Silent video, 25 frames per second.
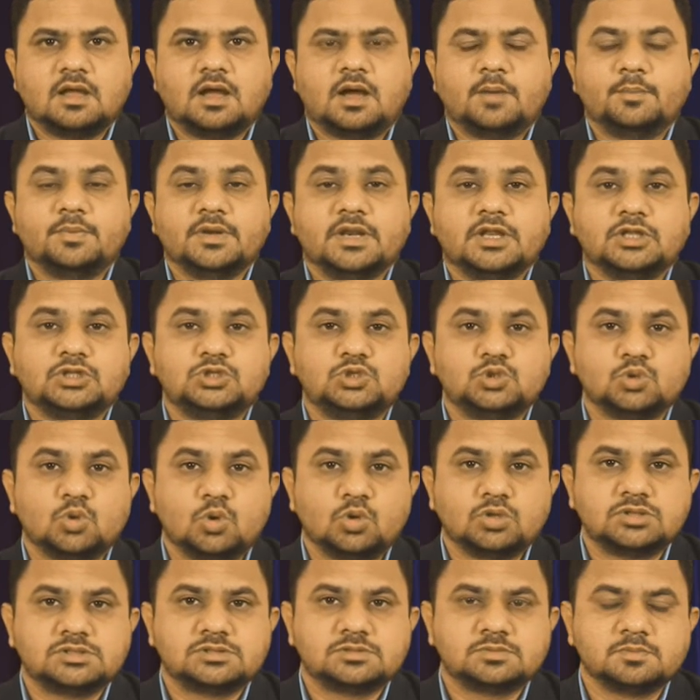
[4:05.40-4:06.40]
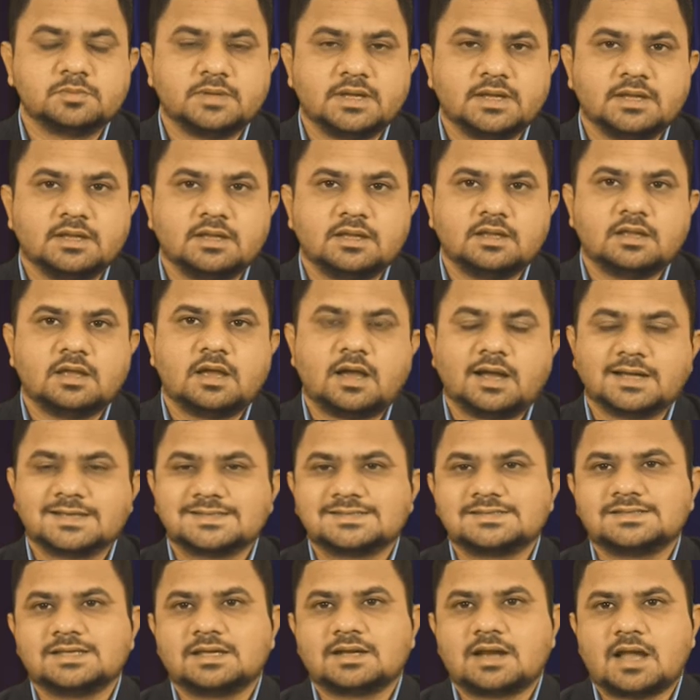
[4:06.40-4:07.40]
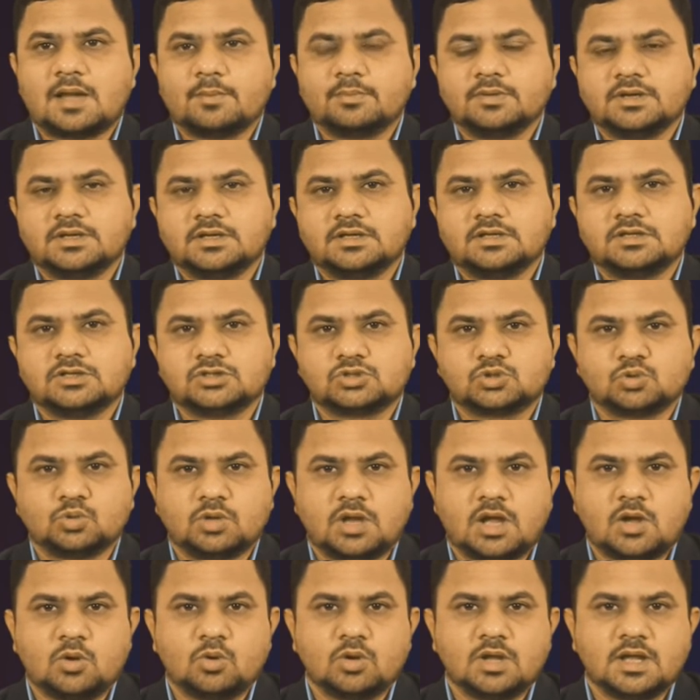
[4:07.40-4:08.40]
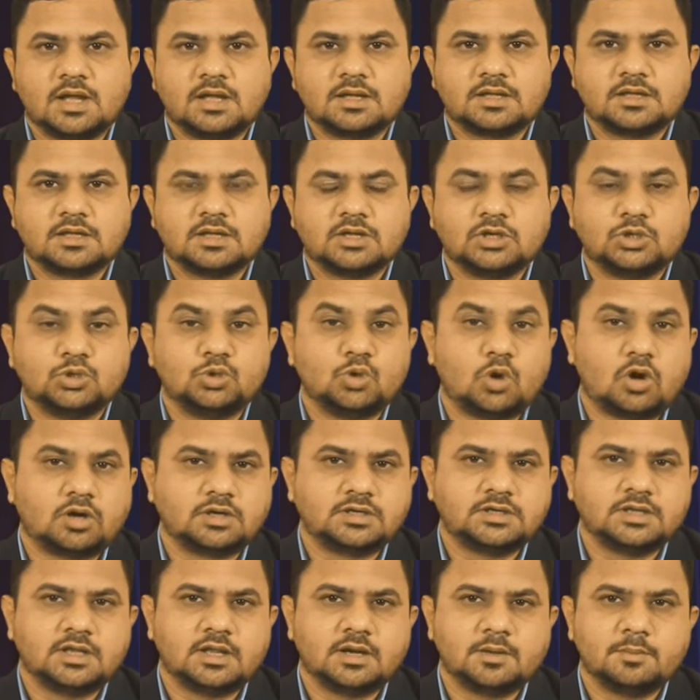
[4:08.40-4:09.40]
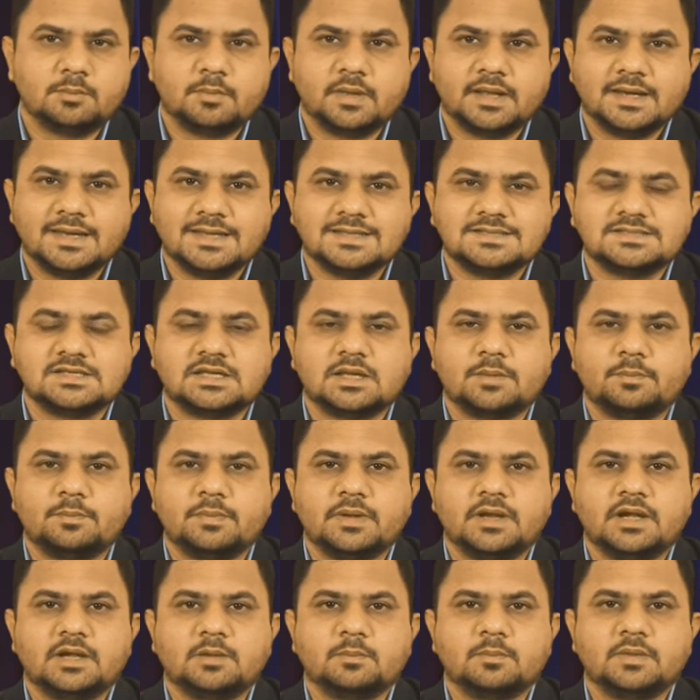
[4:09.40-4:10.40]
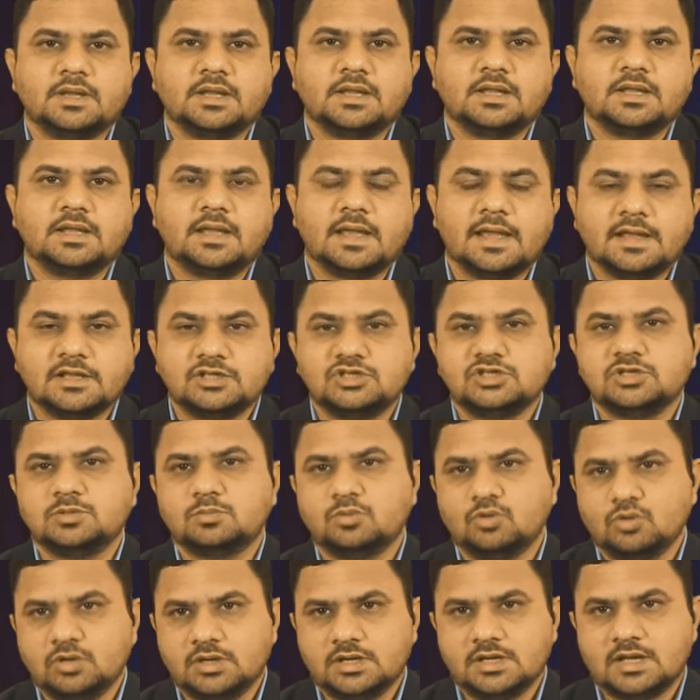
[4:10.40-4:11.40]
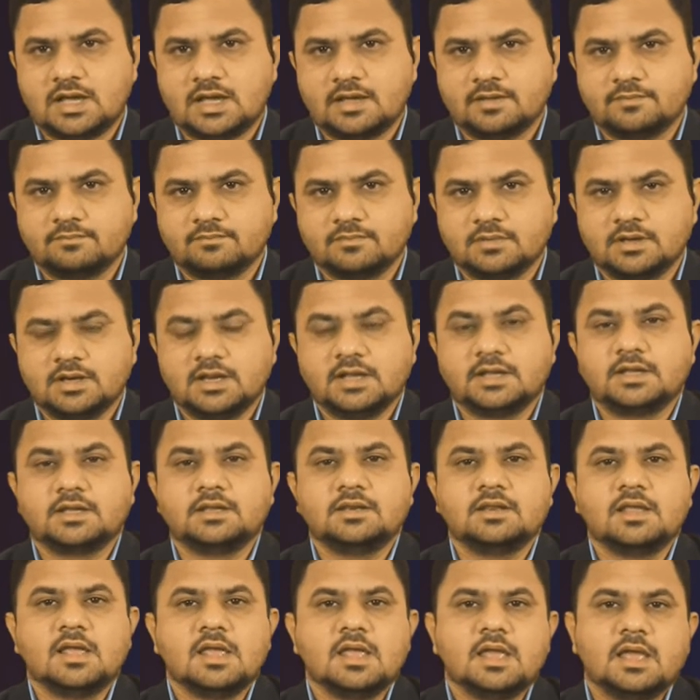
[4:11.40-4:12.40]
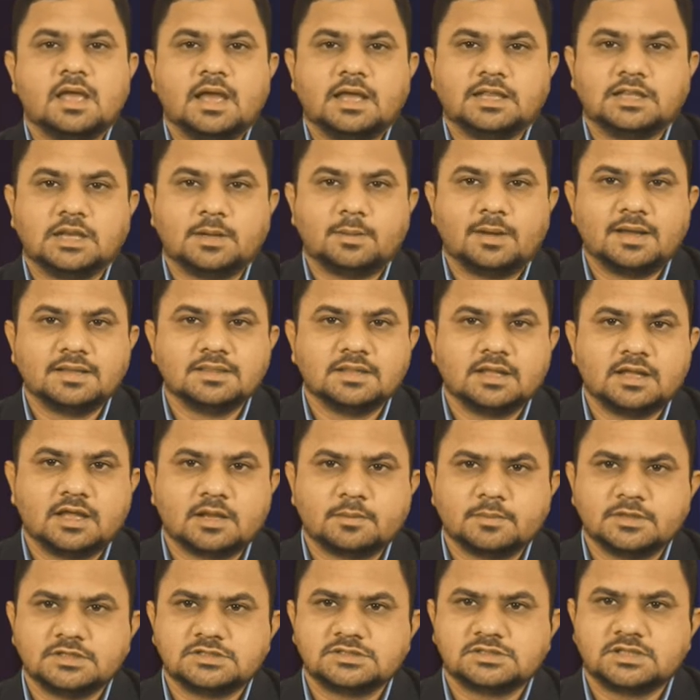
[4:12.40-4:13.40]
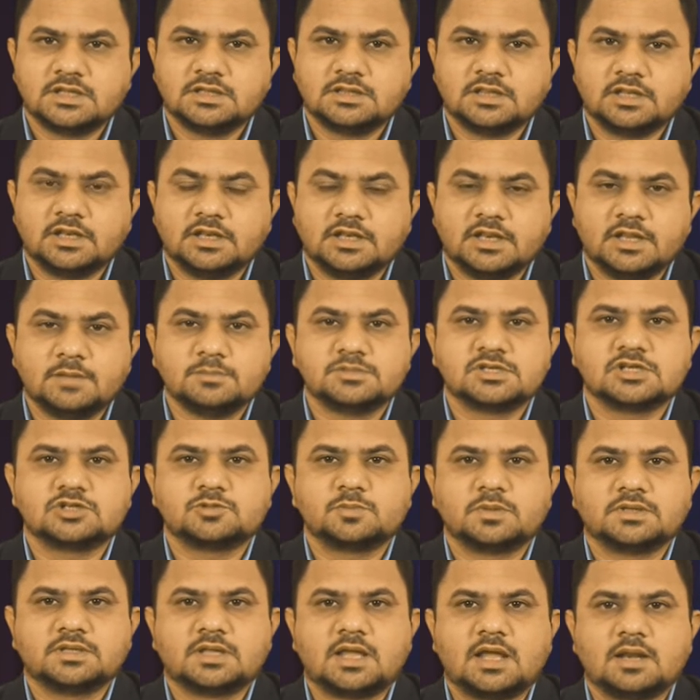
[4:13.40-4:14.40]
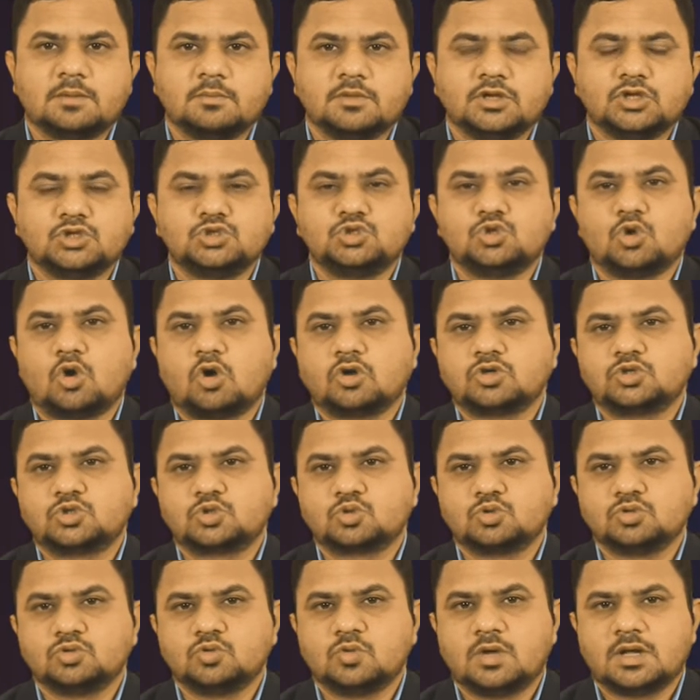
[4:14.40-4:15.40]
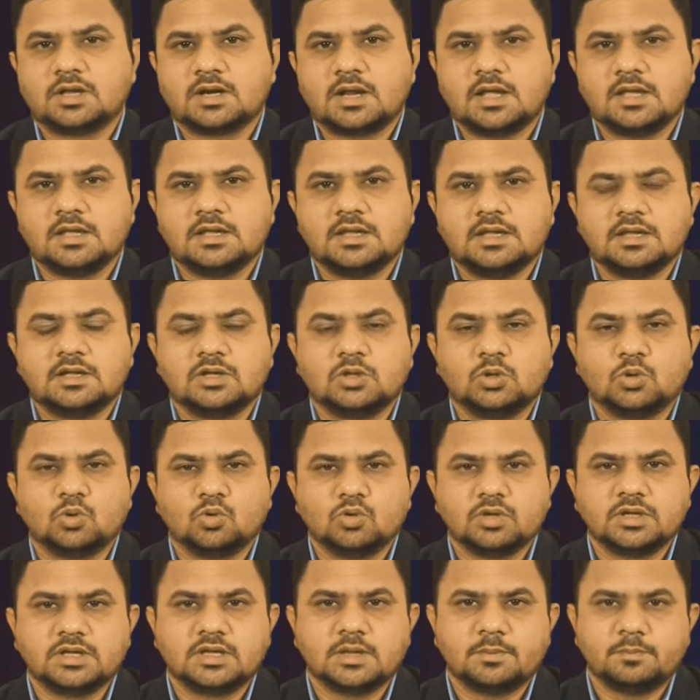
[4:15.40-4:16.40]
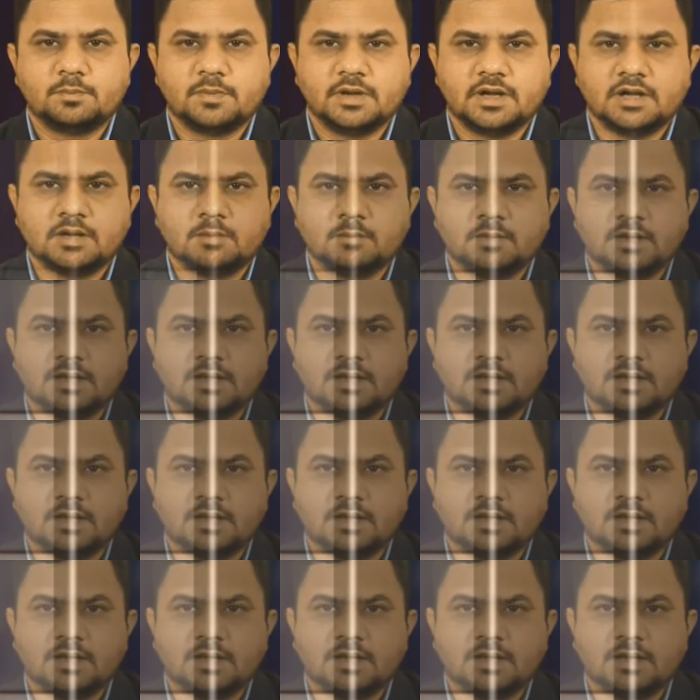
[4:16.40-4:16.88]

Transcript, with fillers: अपने जोक्स में अक्सर आपने सुना होगा कि डॉक्टर मरीज के पेट में कैंची भूल गया है लेकिन हैदराबाद नगर में स्थित निम्स अस्पताल में डॉक्टरों द्वारा एक रोगी के पेट